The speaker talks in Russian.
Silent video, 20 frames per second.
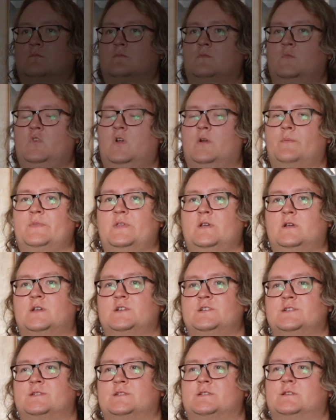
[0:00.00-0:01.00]
Ну, как мне
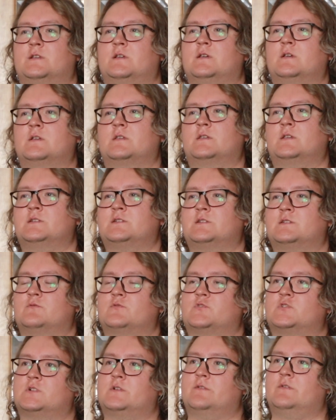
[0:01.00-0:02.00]
кажется, если у
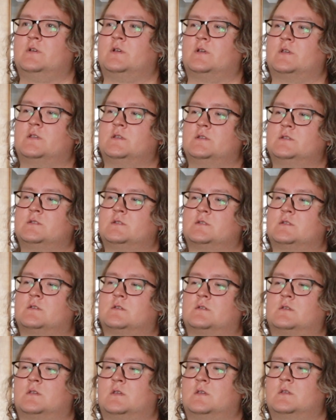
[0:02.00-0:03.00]
человека есть
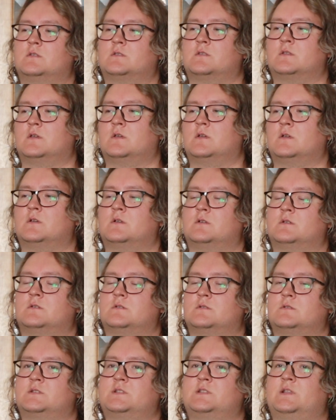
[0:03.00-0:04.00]
какие-то
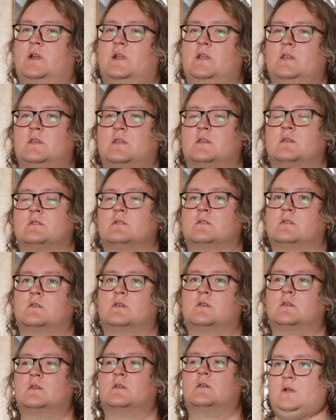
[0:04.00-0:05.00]
страхи,
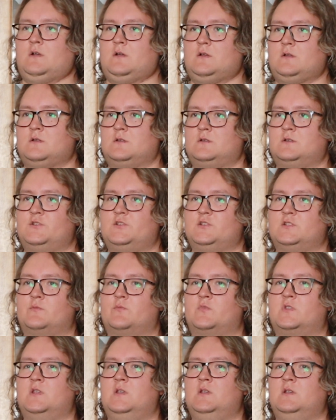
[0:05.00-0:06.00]
лично
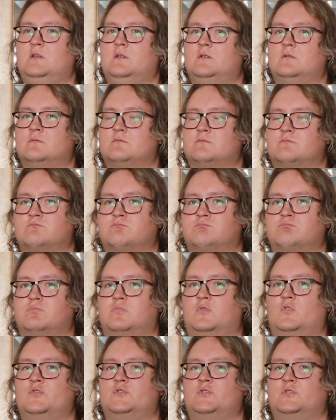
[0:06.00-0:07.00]
мне
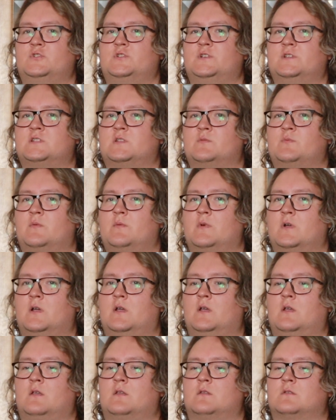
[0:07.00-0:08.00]
очень часто
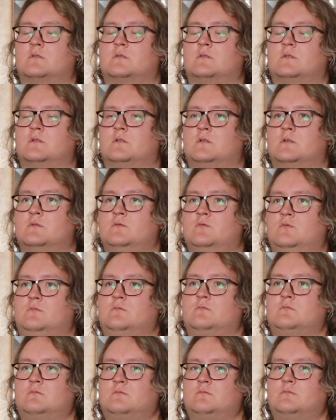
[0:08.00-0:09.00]
помогает э, ну,
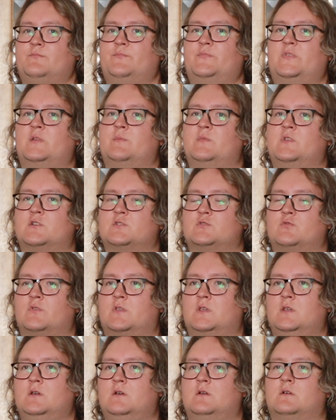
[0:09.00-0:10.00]
пример
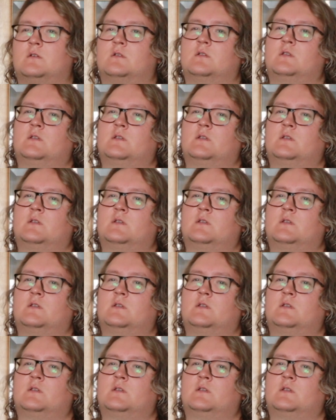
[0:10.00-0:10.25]
других,